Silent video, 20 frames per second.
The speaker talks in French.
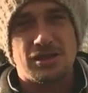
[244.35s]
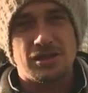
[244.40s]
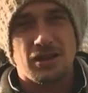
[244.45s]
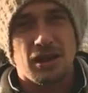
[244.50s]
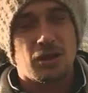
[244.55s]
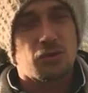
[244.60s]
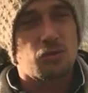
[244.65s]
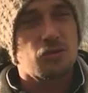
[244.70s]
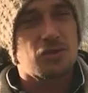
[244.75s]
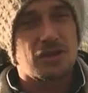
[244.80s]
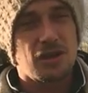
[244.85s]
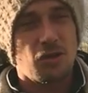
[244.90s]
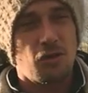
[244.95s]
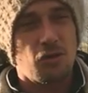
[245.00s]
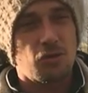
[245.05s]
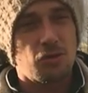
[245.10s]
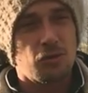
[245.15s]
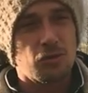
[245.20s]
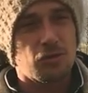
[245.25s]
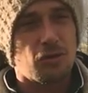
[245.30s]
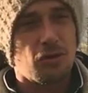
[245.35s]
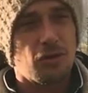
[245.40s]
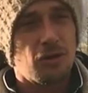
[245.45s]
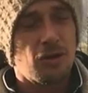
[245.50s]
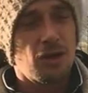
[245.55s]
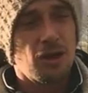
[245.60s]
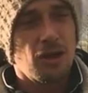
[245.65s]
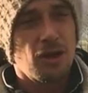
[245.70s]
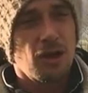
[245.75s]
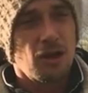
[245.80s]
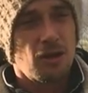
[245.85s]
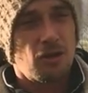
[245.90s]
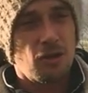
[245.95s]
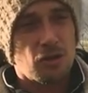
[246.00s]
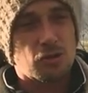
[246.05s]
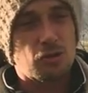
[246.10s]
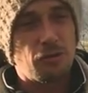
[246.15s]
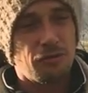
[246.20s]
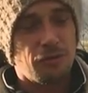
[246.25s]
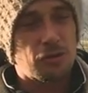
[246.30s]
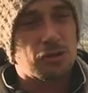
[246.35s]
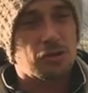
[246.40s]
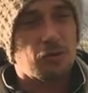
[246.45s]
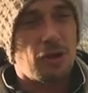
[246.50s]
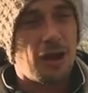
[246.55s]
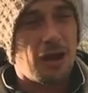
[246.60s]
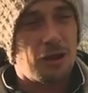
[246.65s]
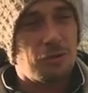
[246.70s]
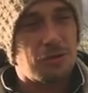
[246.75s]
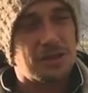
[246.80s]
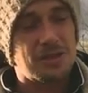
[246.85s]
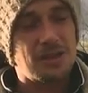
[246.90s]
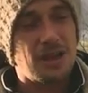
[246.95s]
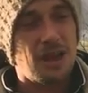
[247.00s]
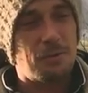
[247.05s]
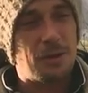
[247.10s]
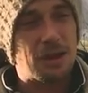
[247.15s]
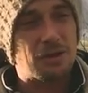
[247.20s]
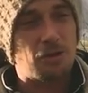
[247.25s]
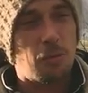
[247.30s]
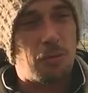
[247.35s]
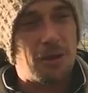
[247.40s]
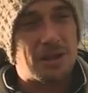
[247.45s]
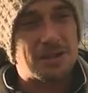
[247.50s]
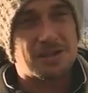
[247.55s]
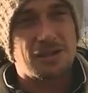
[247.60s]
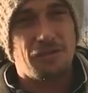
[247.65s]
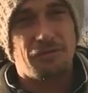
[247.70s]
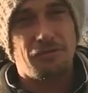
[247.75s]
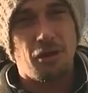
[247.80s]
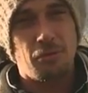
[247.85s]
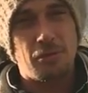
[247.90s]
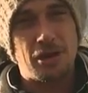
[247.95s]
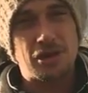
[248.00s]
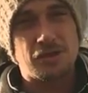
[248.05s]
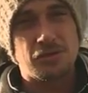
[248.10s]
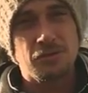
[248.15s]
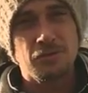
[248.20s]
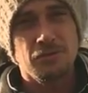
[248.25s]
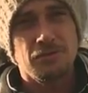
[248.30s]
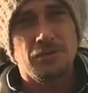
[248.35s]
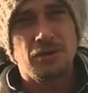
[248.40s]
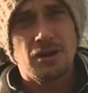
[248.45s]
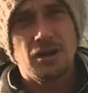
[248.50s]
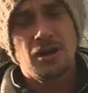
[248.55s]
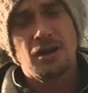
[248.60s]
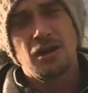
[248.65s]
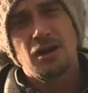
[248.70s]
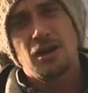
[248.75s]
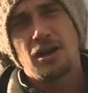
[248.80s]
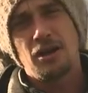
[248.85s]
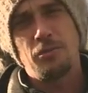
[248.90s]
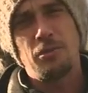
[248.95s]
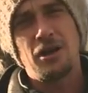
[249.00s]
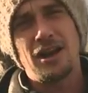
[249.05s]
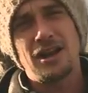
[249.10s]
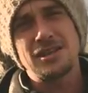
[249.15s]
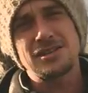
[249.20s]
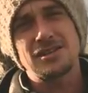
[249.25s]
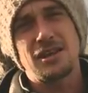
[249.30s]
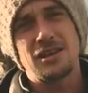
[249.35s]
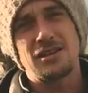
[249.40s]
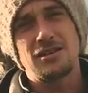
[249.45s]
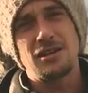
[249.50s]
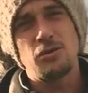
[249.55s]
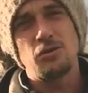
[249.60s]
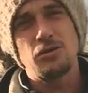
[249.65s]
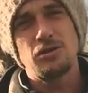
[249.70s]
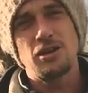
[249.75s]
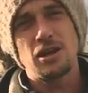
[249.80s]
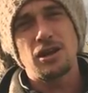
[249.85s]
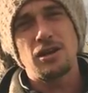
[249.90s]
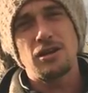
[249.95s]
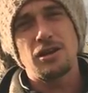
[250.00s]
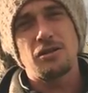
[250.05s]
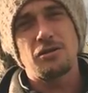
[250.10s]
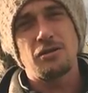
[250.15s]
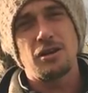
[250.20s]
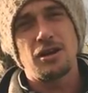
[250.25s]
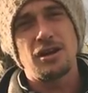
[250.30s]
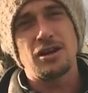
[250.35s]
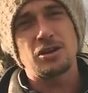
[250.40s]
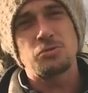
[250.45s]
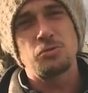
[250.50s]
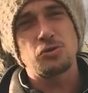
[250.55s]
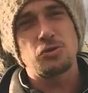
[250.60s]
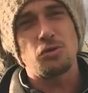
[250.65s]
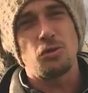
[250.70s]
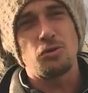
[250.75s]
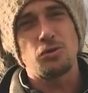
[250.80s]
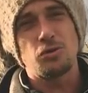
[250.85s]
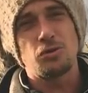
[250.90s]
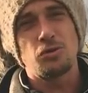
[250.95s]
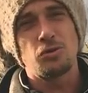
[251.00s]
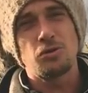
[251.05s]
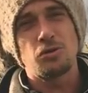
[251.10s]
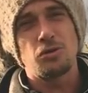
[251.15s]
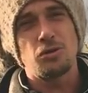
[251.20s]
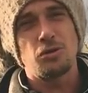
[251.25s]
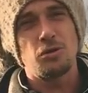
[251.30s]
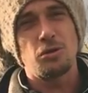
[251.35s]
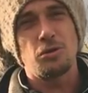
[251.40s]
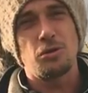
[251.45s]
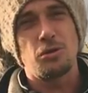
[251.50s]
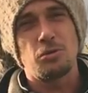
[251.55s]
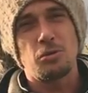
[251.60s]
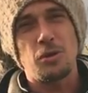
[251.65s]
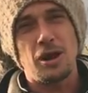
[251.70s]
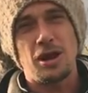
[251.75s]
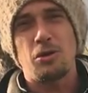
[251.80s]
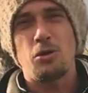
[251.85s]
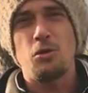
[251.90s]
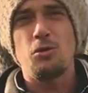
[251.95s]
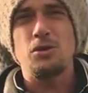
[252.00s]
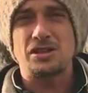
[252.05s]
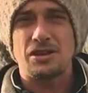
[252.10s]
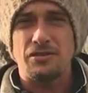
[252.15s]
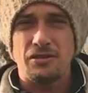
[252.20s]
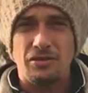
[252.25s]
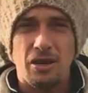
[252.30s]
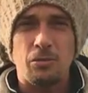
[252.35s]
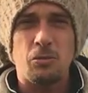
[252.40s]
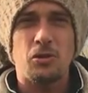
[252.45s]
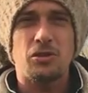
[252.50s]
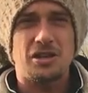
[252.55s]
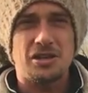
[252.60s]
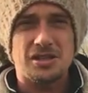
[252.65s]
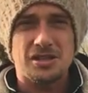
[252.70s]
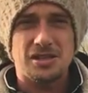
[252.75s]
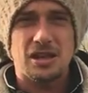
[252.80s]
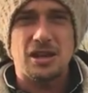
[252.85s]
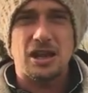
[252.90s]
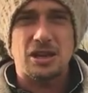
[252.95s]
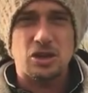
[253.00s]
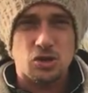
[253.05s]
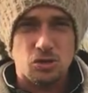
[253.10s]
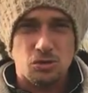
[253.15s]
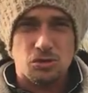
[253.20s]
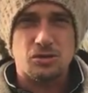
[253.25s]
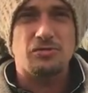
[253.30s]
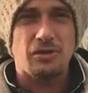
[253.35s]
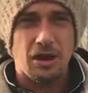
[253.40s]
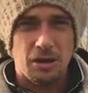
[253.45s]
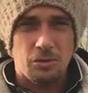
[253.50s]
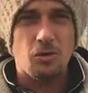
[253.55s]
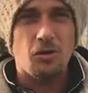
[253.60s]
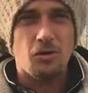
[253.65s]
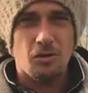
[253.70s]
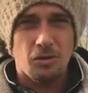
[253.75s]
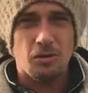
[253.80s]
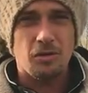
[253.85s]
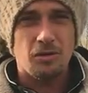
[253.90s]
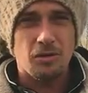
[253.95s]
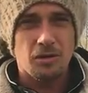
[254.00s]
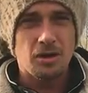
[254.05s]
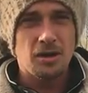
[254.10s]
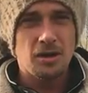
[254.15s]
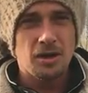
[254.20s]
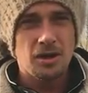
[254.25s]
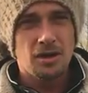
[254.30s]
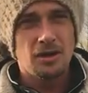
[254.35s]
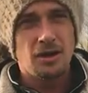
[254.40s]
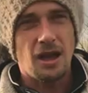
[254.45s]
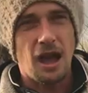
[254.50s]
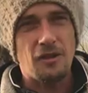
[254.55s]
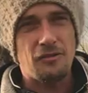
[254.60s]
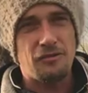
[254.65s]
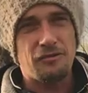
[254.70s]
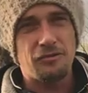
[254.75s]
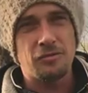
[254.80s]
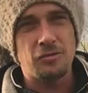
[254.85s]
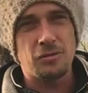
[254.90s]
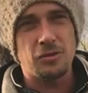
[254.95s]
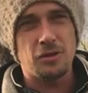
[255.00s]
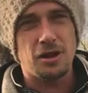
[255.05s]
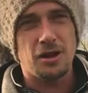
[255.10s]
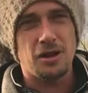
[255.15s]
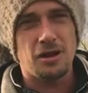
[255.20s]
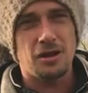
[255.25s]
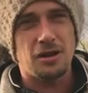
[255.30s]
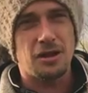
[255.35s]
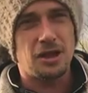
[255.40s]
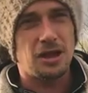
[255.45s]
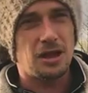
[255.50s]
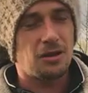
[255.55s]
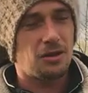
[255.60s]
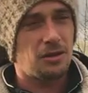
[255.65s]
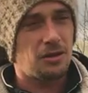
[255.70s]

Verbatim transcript: Et c'est vrai que toutes ces rencontres, lorsque François a réussi à mettre en place ses formations, et eh ben là, ça a été le déclic, quoi. Là, je me suis rendu compte que, ouais, eux, ils avaient vraiment testé la chose, vraiment euh, à fond, quoi.